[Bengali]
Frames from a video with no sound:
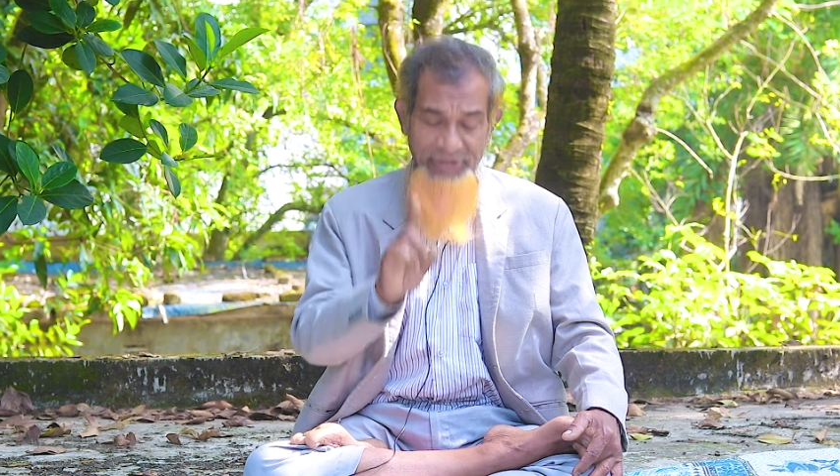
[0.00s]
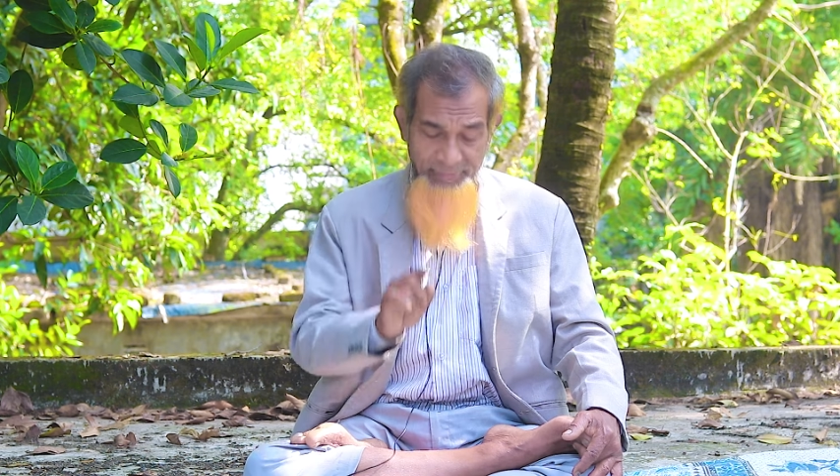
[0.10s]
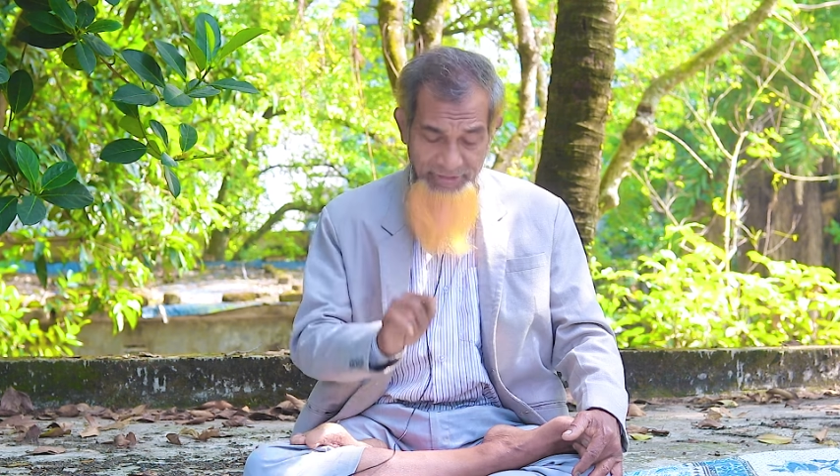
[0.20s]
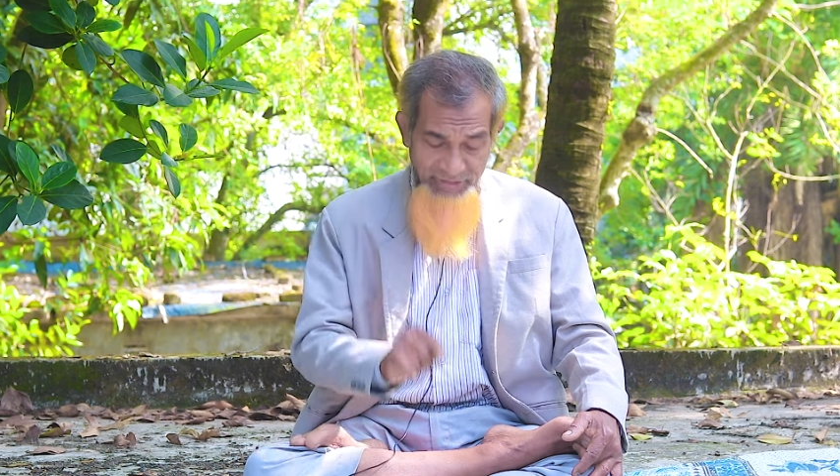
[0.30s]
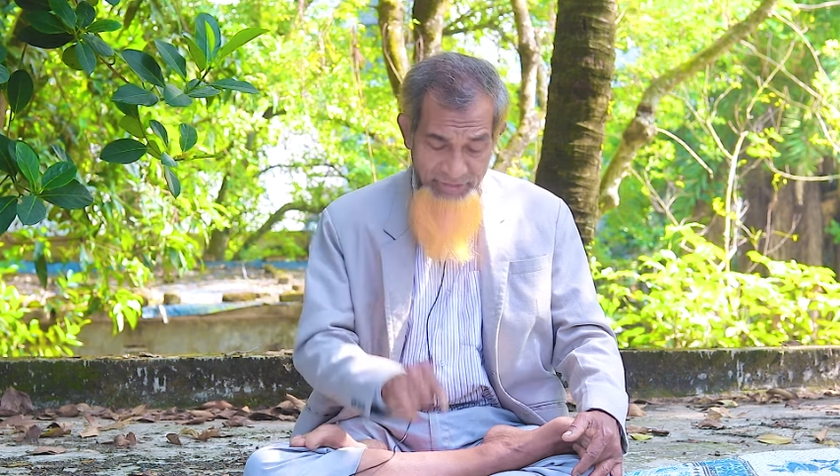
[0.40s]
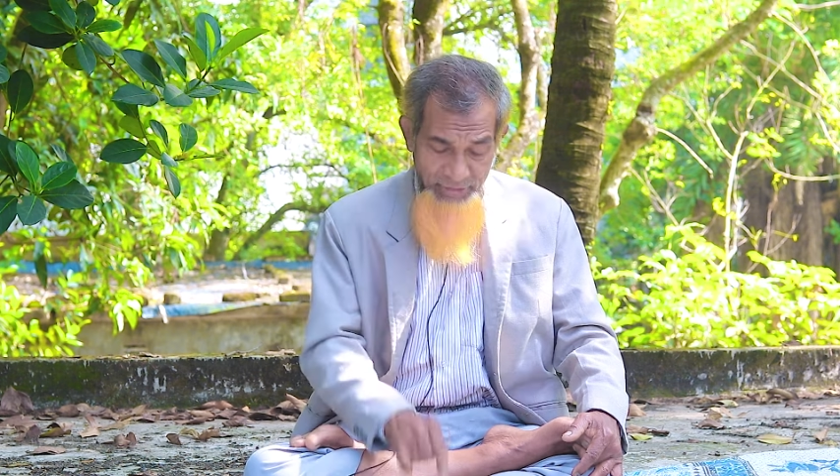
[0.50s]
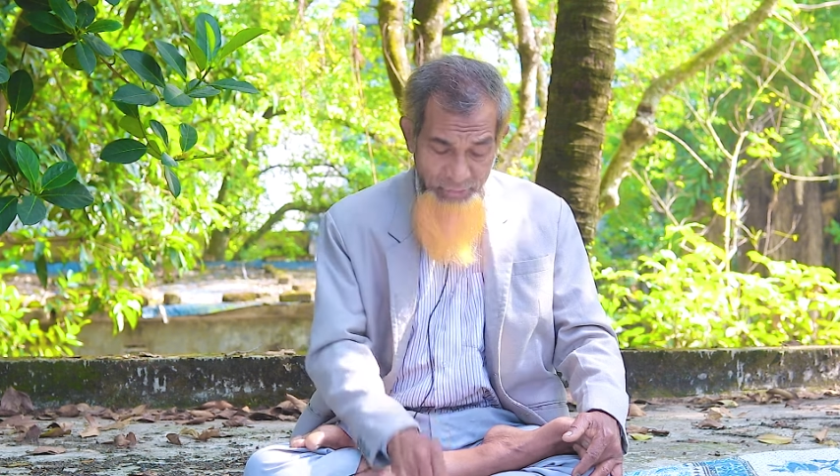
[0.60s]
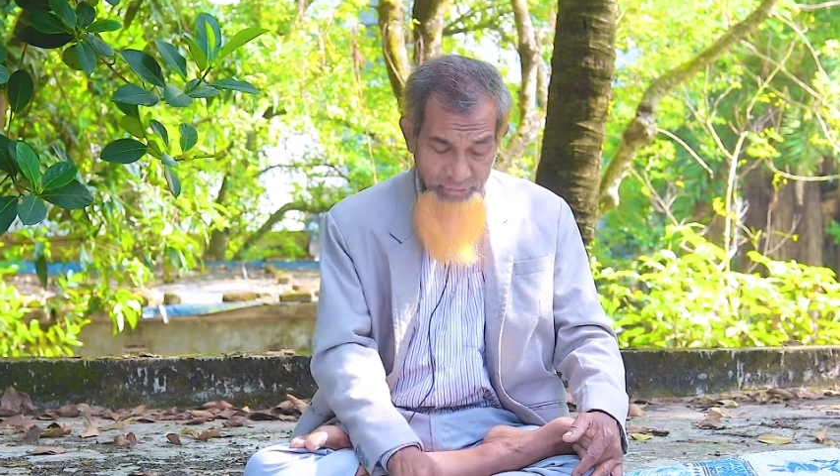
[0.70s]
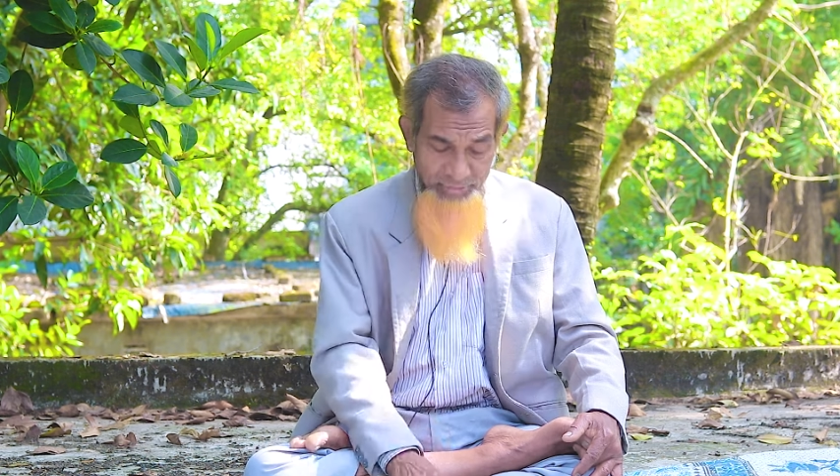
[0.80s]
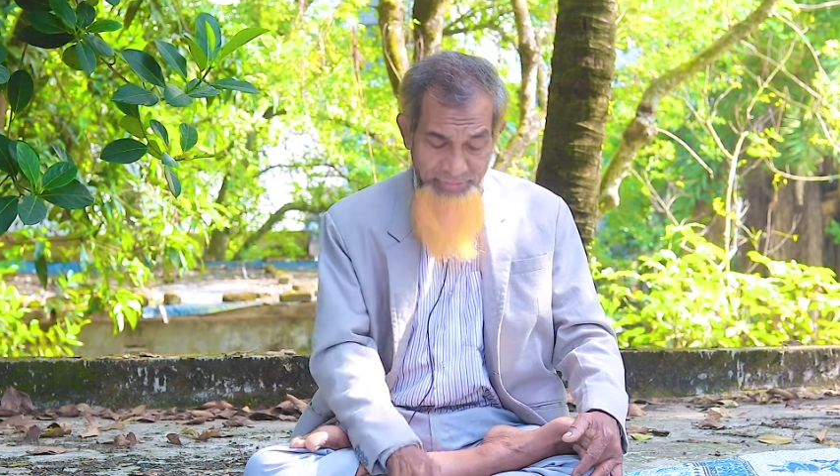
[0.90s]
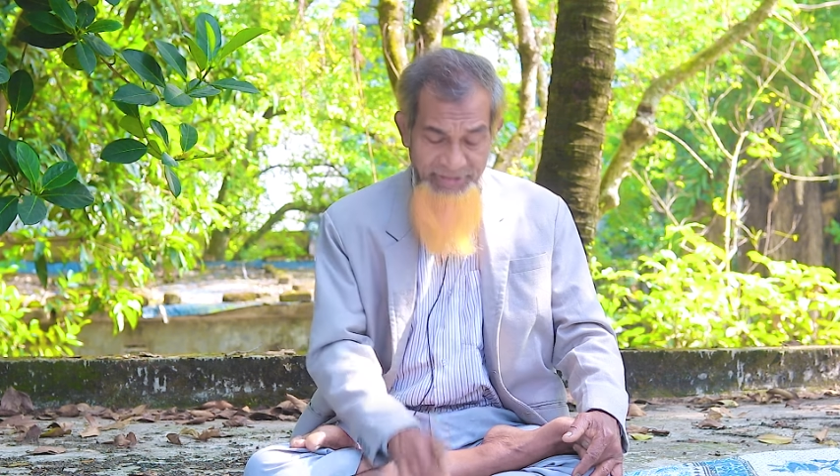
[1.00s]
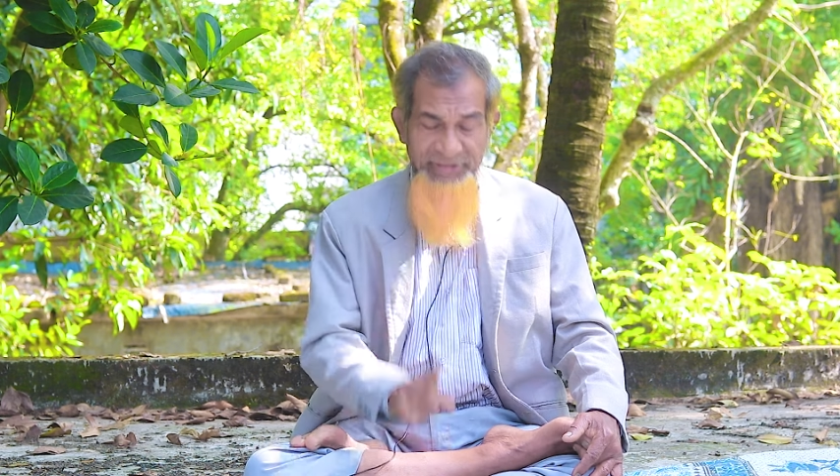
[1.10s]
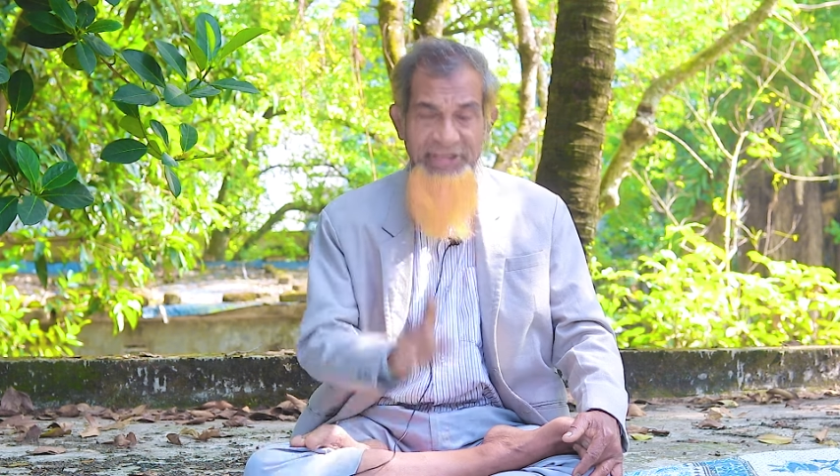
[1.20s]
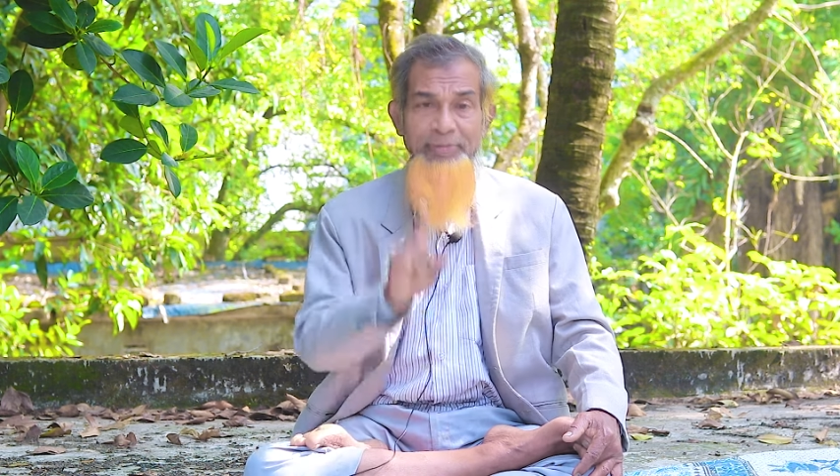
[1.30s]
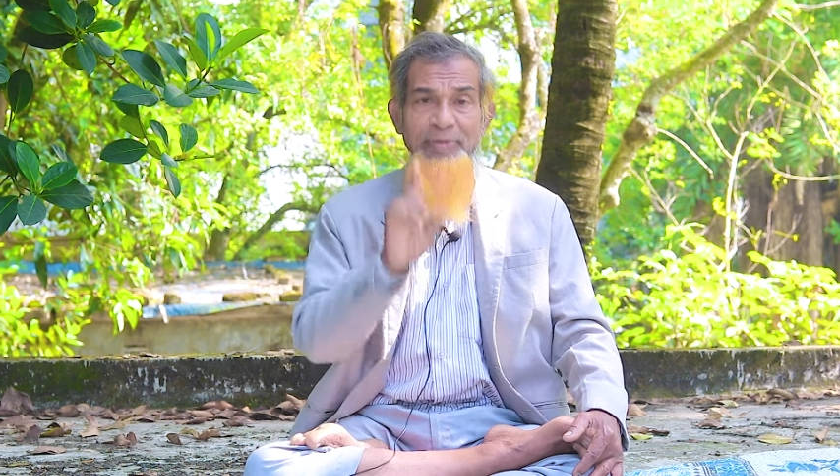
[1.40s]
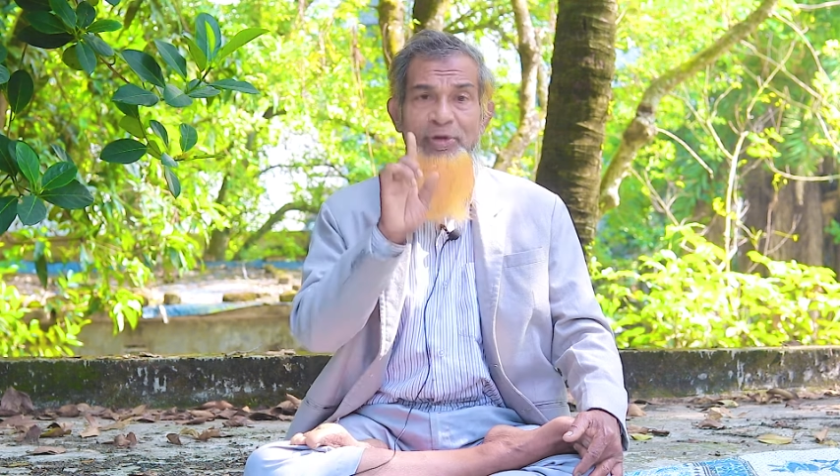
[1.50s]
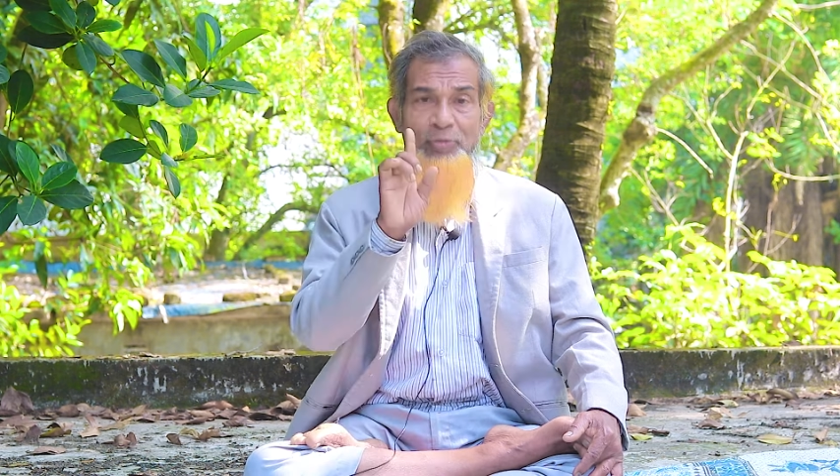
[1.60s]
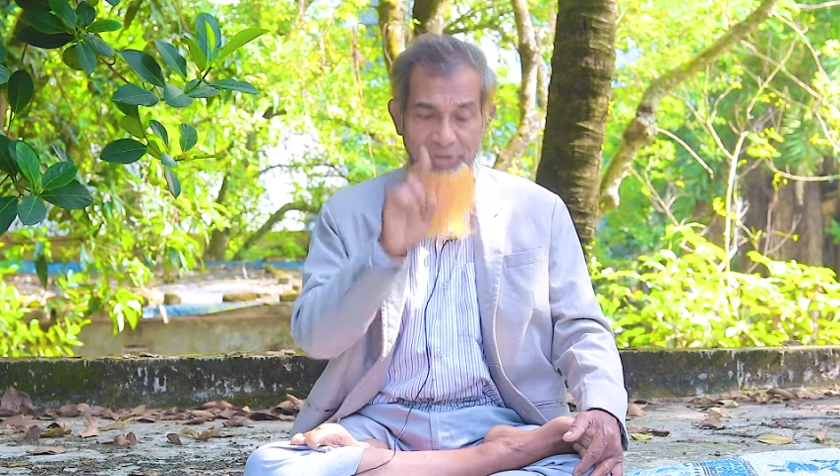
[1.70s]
বার আমরা মানে ঠিক এইভাবে